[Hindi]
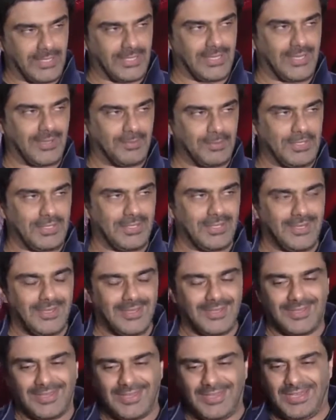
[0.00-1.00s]
गया अभी
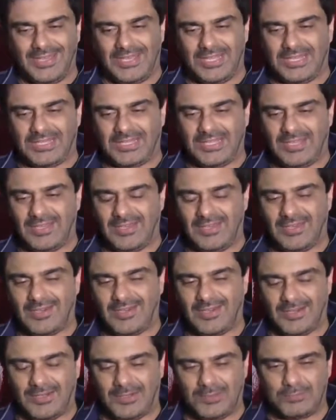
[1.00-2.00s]
कि इनकी
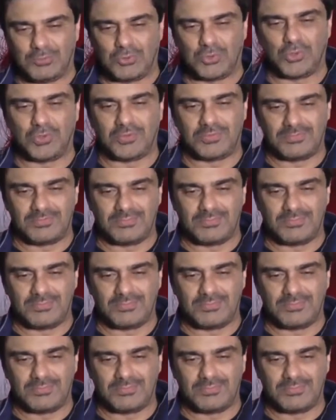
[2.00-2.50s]
जो